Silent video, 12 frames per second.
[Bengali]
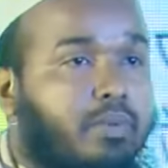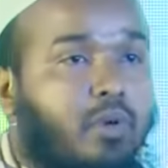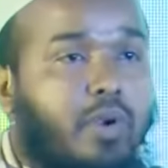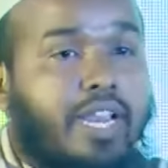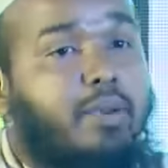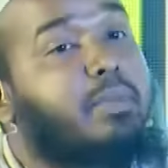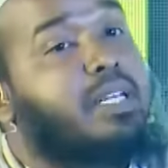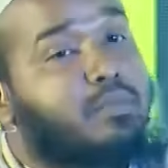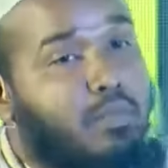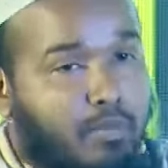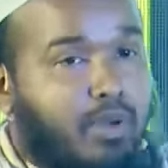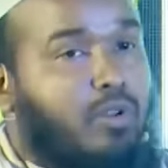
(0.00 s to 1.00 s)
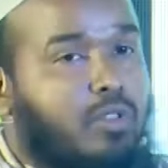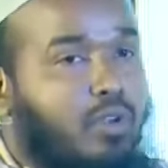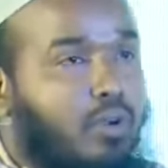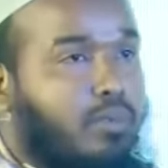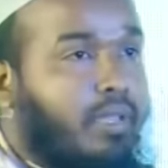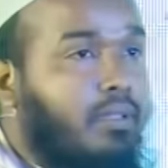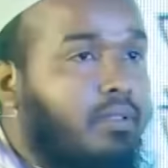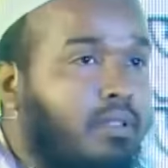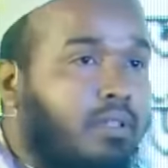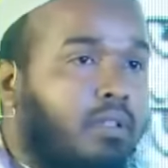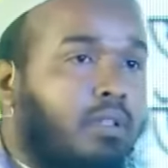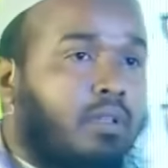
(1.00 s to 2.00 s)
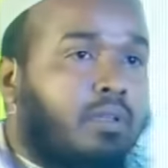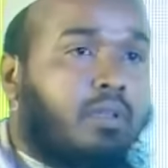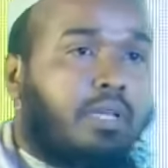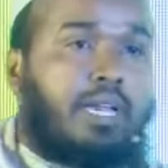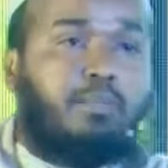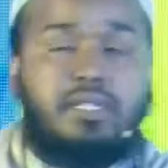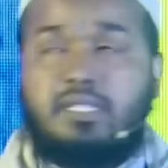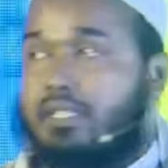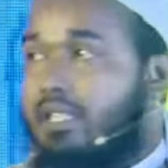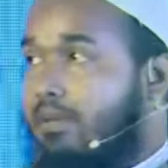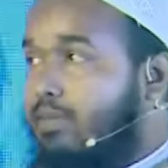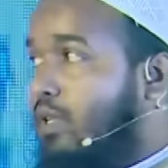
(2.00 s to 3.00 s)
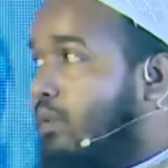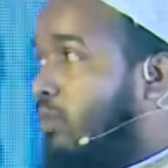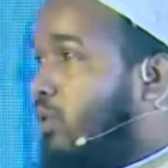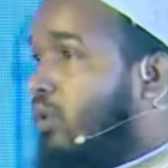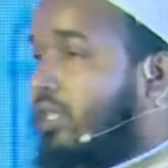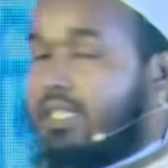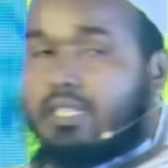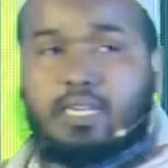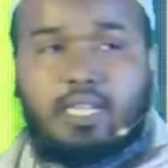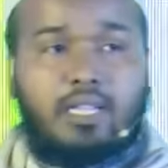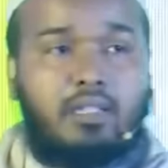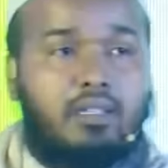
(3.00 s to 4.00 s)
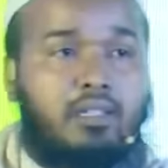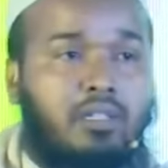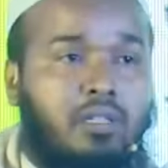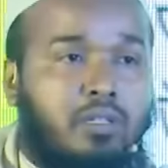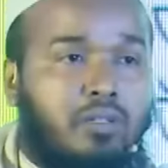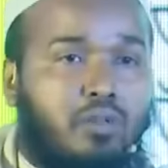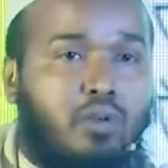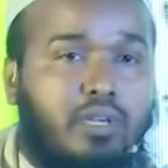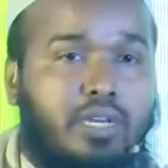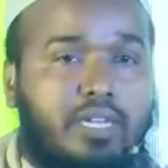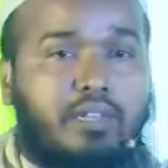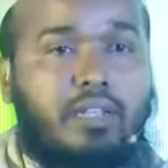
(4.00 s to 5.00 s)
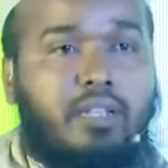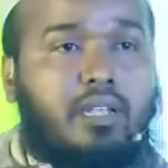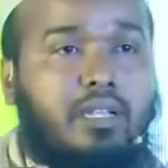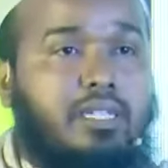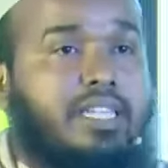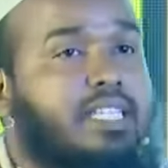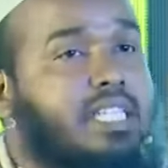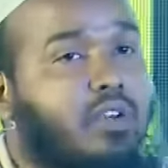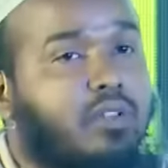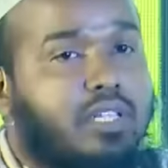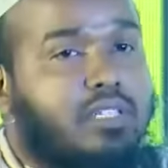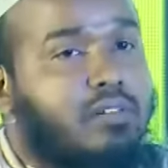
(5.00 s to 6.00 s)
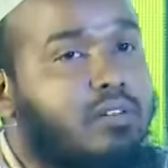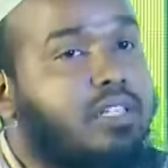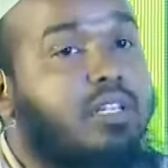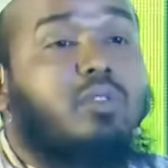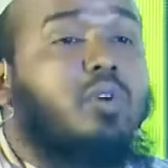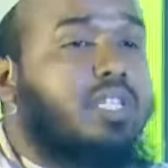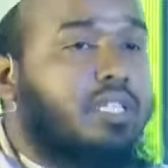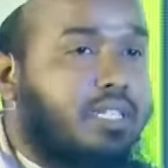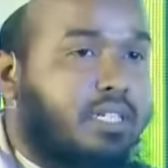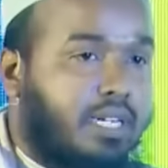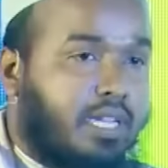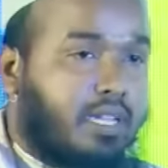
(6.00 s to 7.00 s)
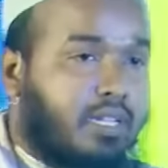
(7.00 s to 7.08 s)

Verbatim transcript: অ্যাডভান্স মেম্বার হতে হবে অ্যাডভান্সের দাম ছিল পনেরো হাজার টাকা তখন একটা ডিসকাউন্ট দিয়েছিল যারা দশ হাজার টাকা